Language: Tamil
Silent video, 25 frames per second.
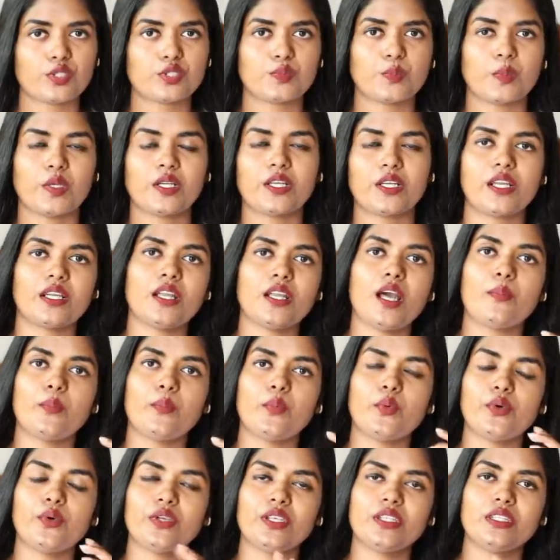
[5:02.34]
வாஷ் பண்ணுறீங்கன்னா
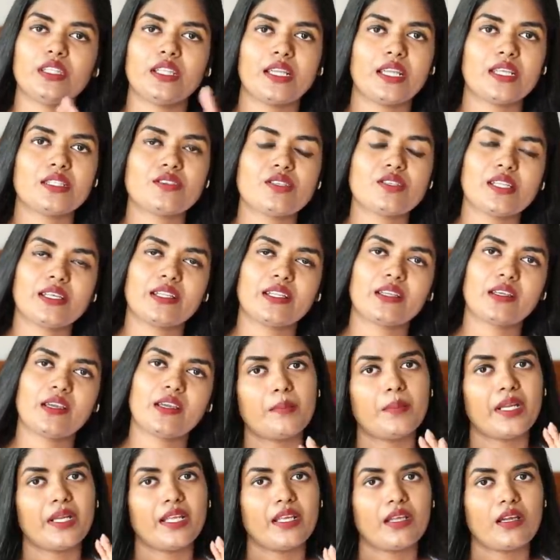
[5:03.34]
அப்போது இந்த ரேஞ்சில்
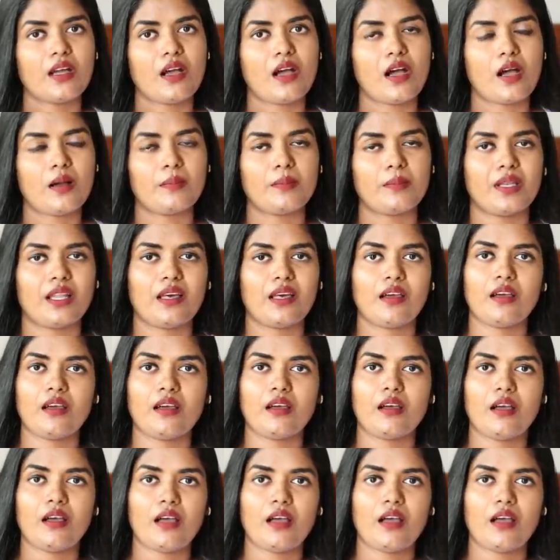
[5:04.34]
இருக்க பிரிங்கா ஆம்லா